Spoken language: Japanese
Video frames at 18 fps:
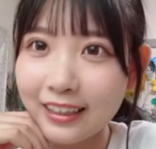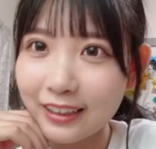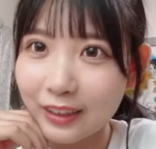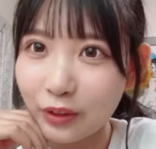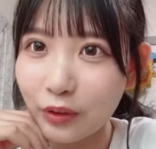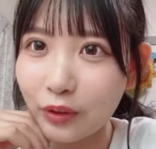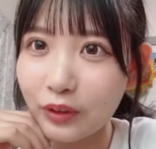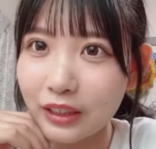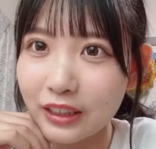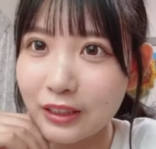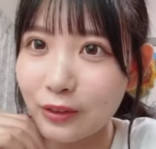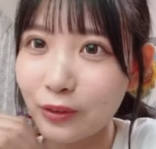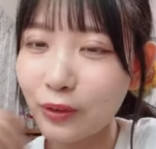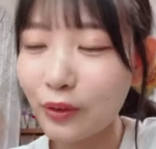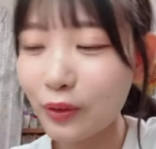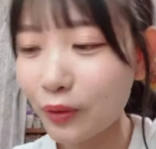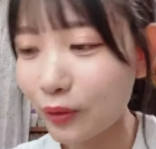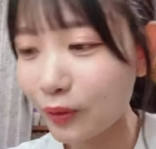明日の気
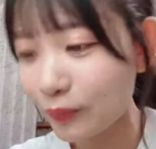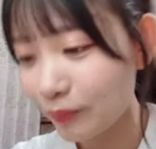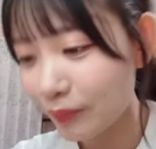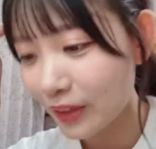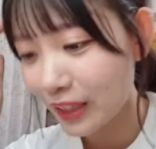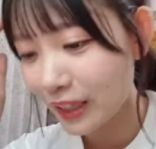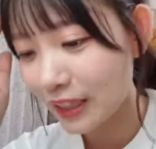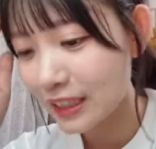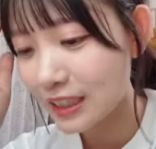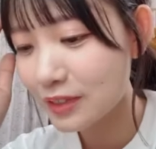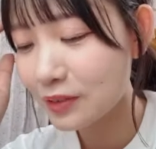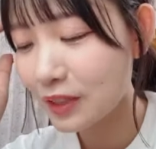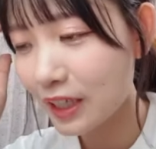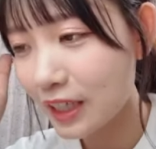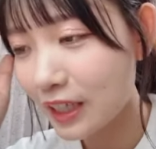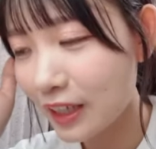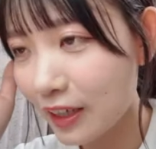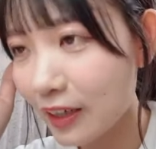象予報漢字は
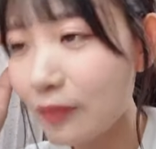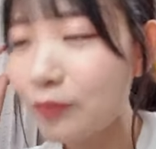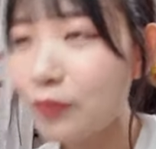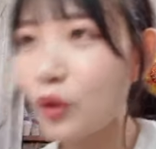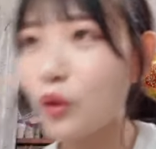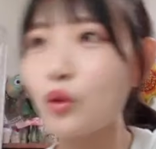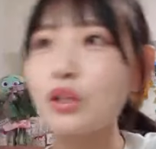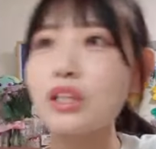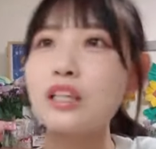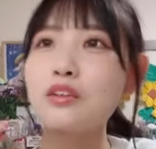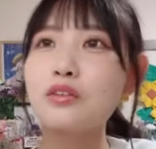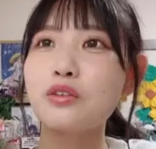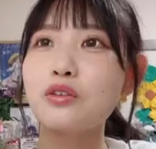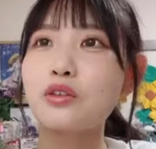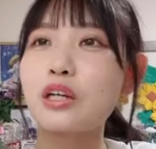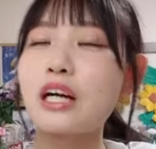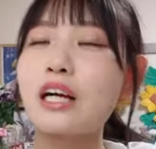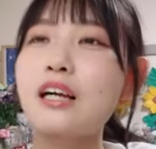あれで起きる
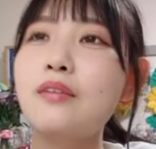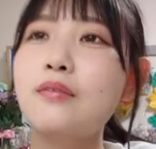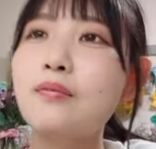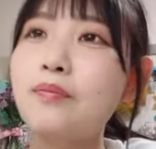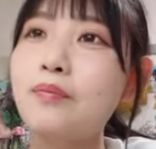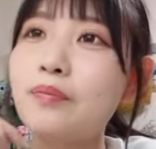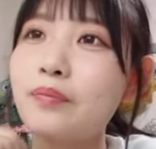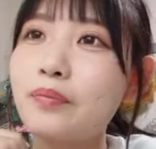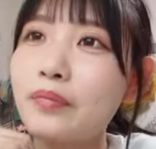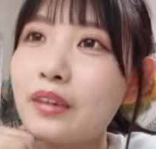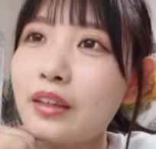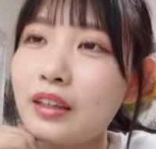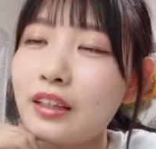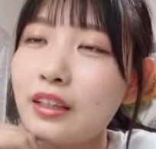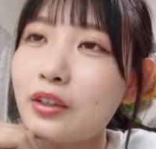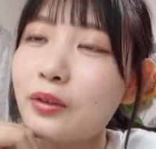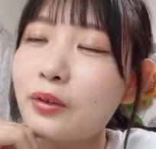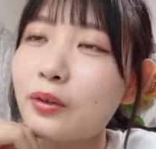床
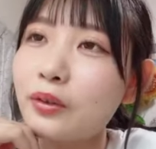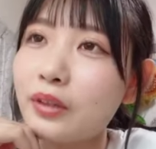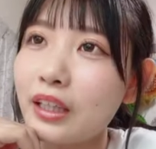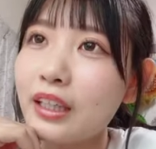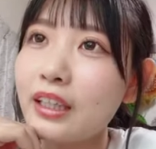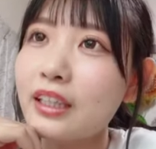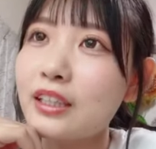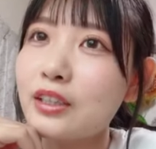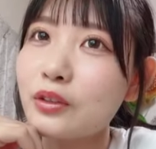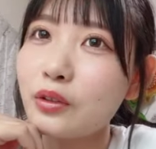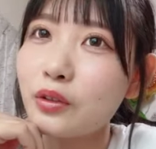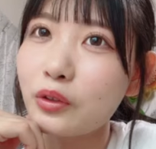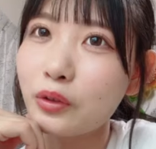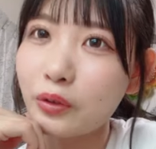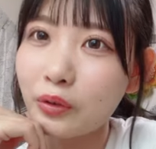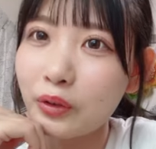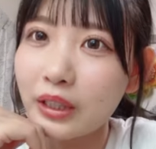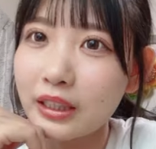に予報ね気象予
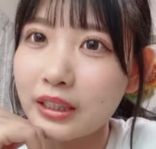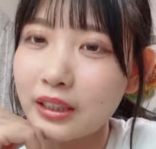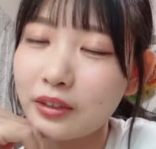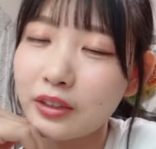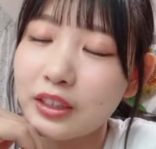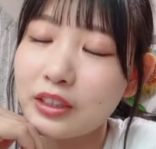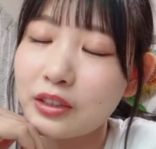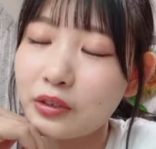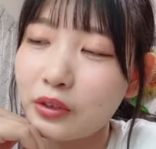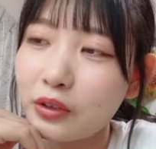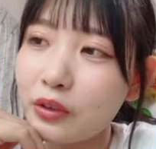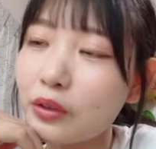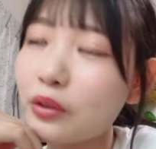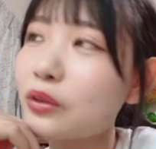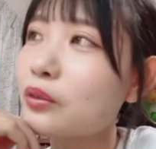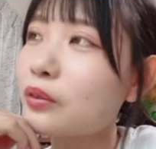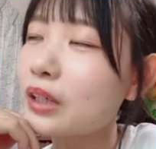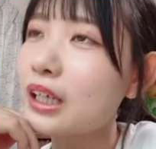報明日の気象予
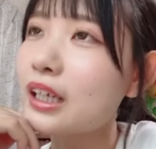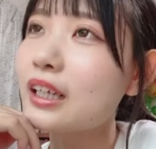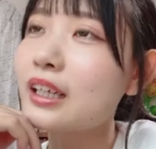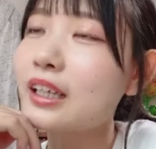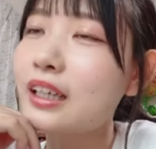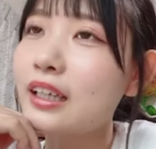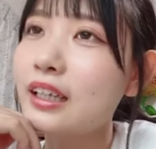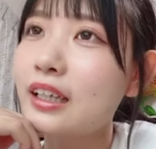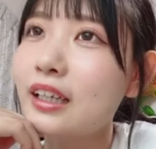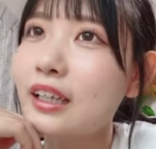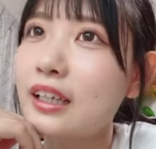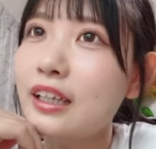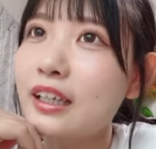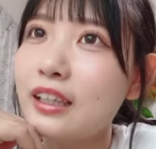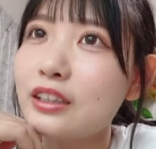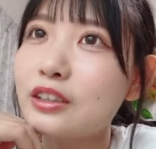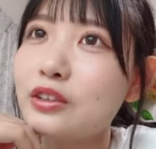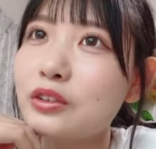報は、
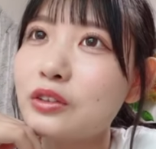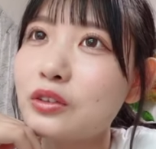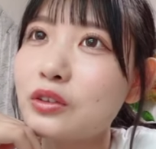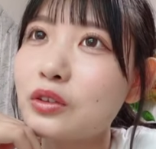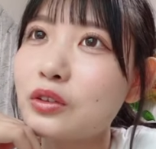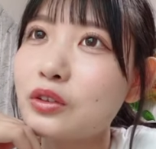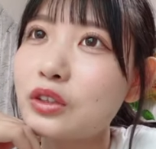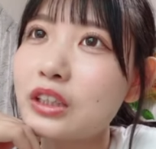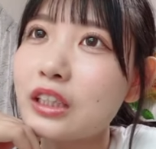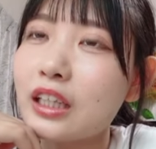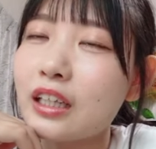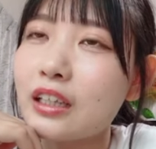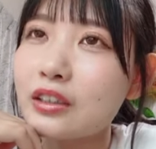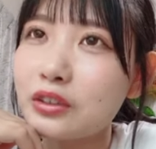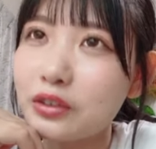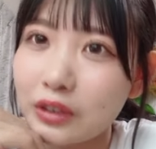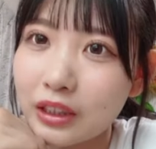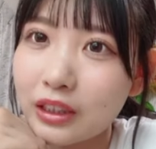えー、16時か
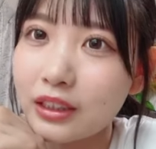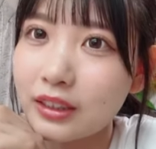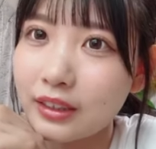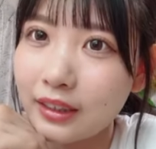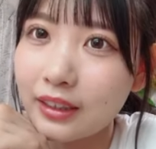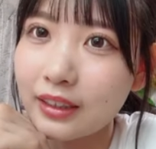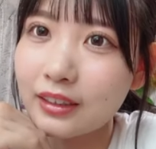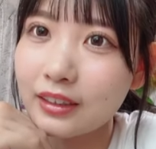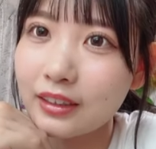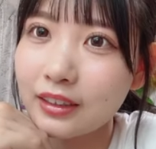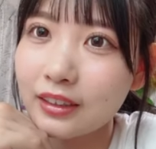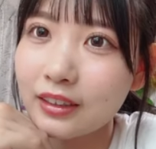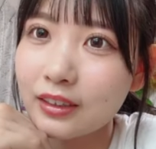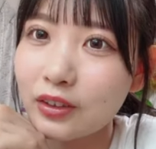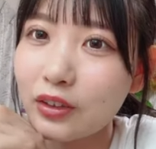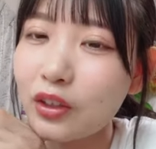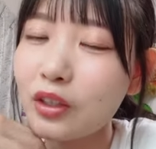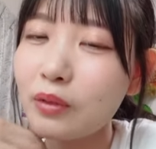ら18時です
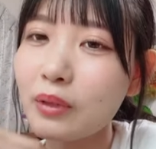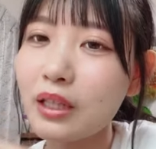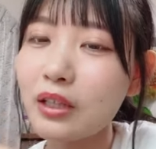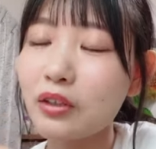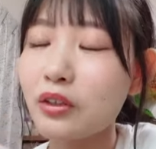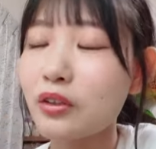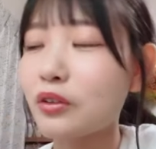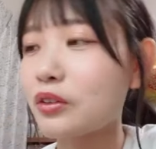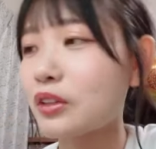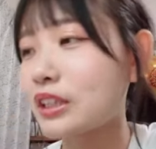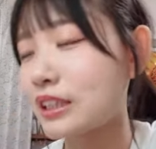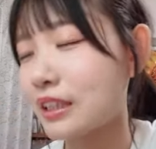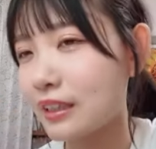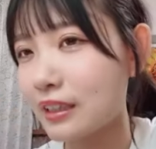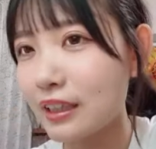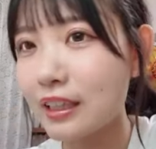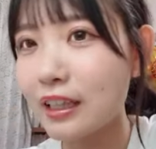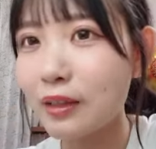それより前に起きることは
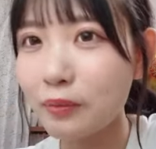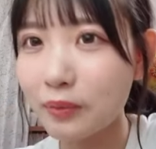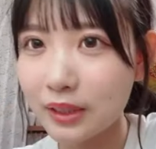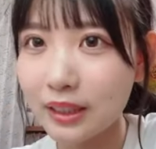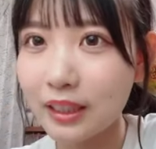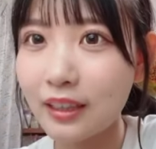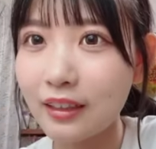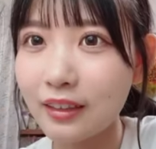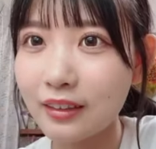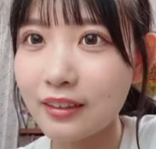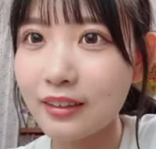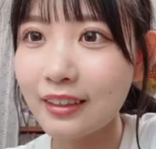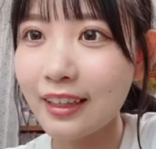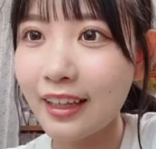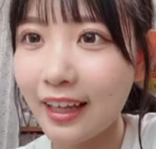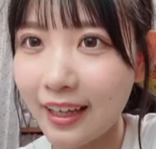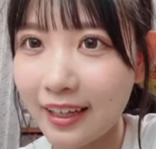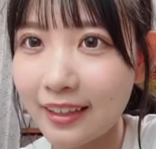絶対にれりません
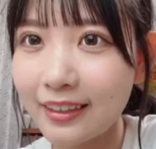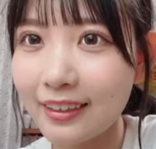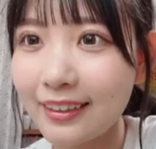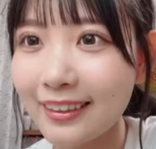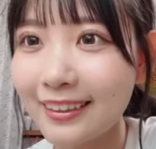はい